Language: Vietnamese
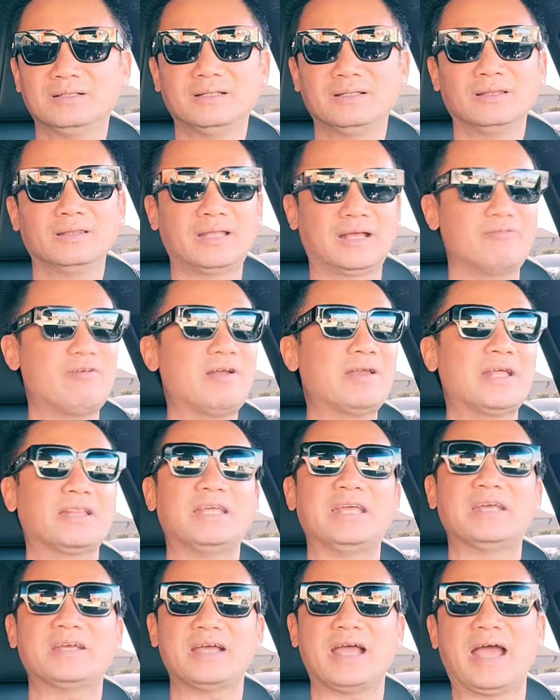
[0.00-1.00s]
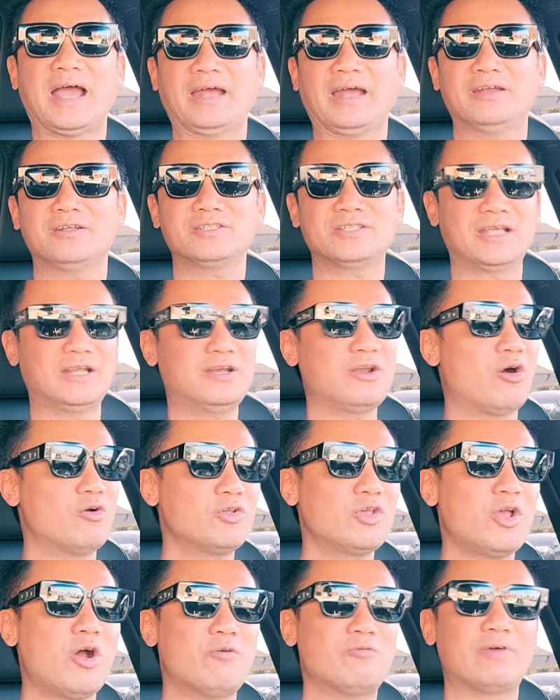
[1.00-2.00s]
thì cái vấn đề thiệt hại nó sẽ đổ
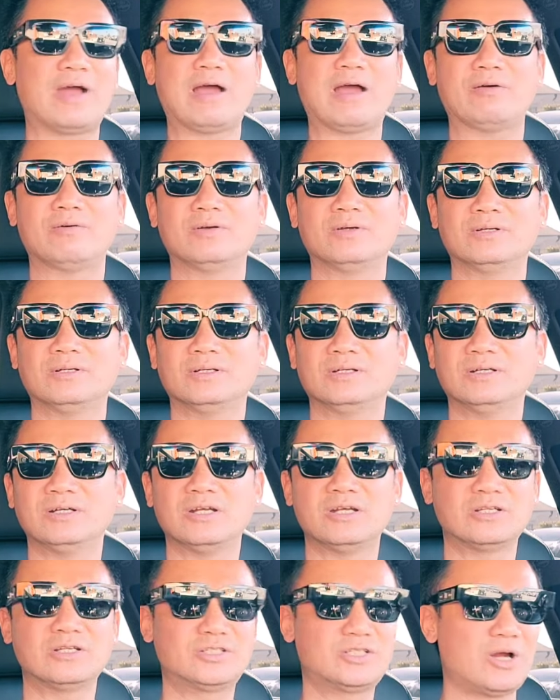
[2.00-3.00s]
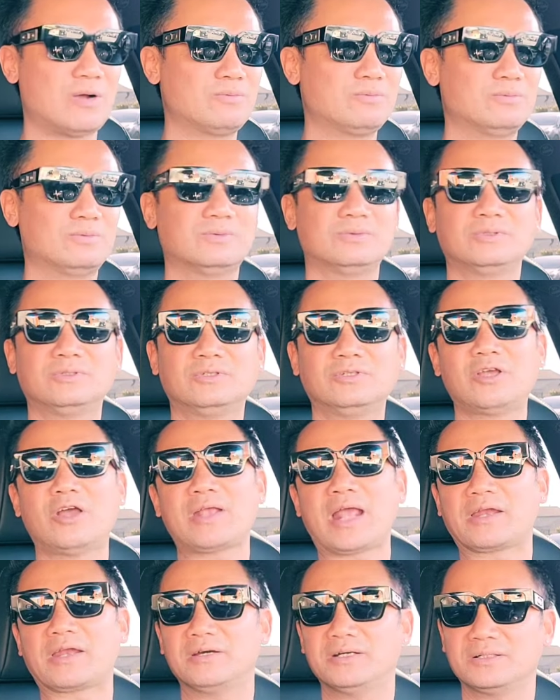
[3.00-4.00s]
dồn vào trong cho
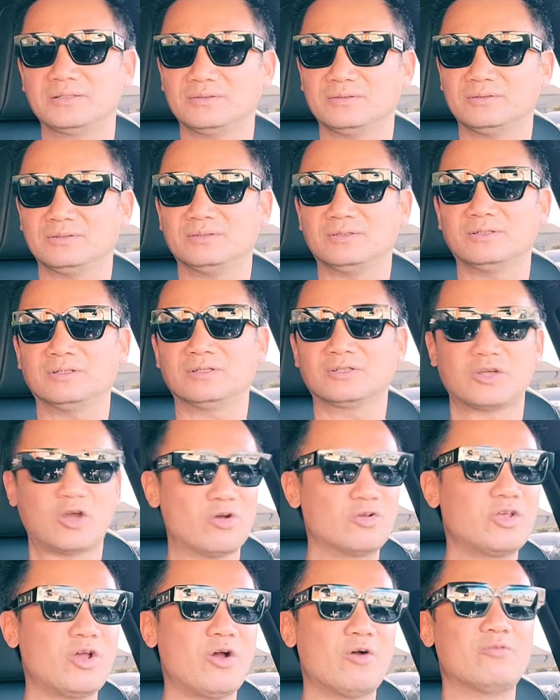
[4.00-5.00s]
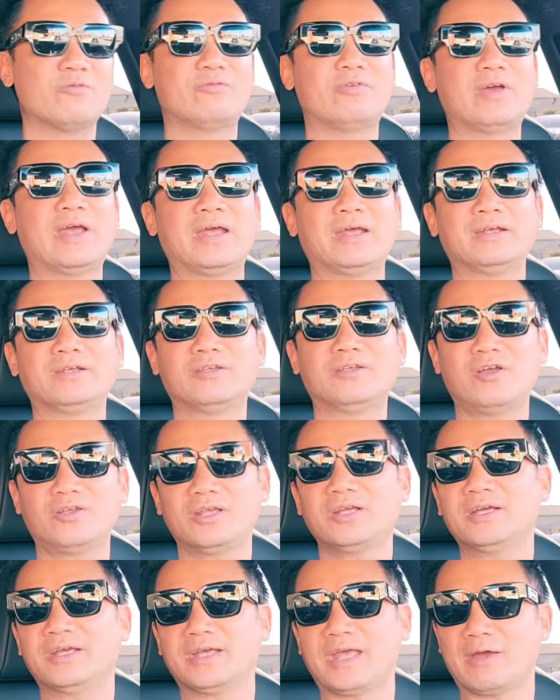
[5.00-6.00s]
nhà nước đổ dồn về cho
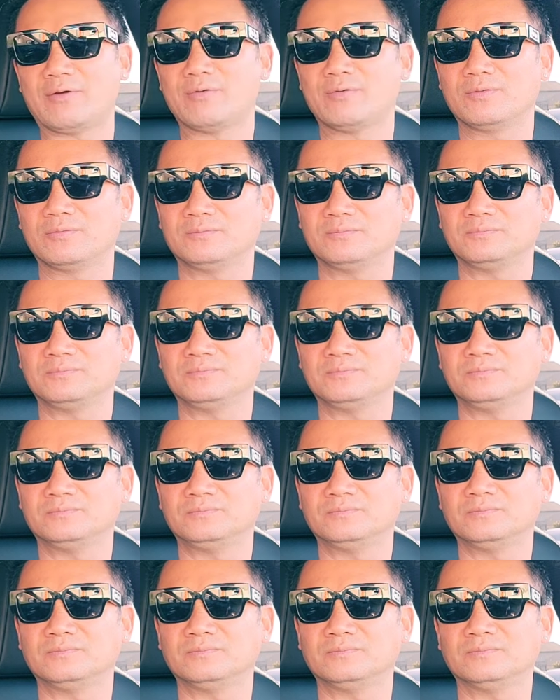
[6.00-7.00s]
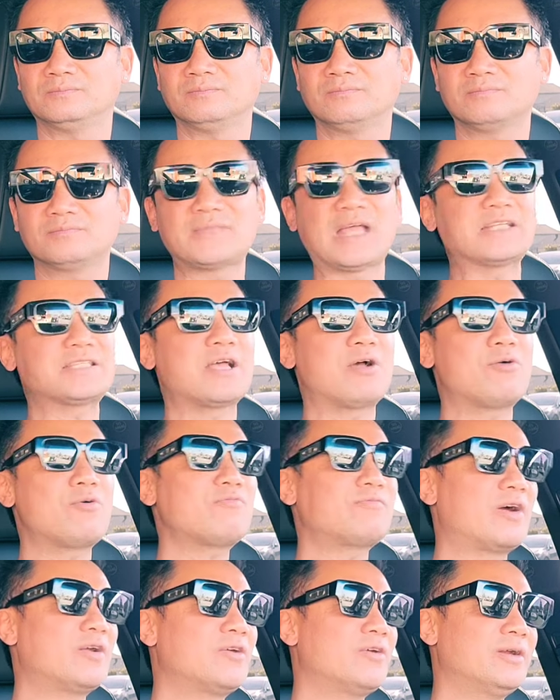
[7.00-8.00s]
những người nghèo tại sao có
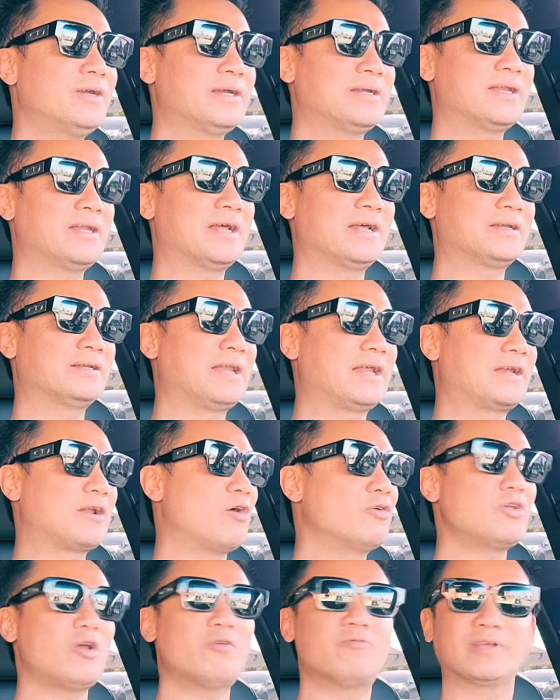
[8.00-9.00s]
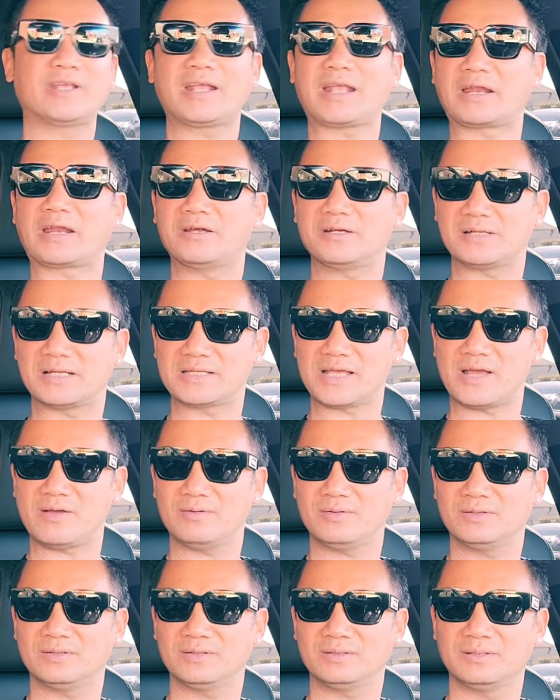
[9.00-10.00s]
phải nói rằng là là đổ dồn về cho nhà nước là sao
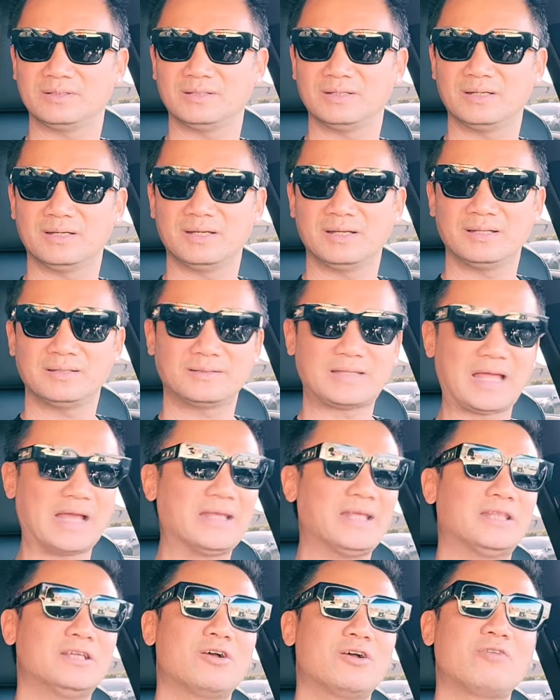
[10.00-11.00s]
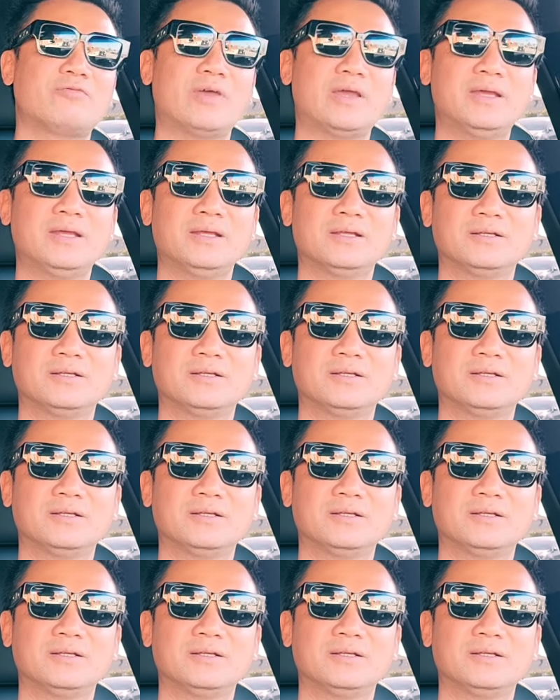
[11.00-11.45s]
tại vì thưa quý vị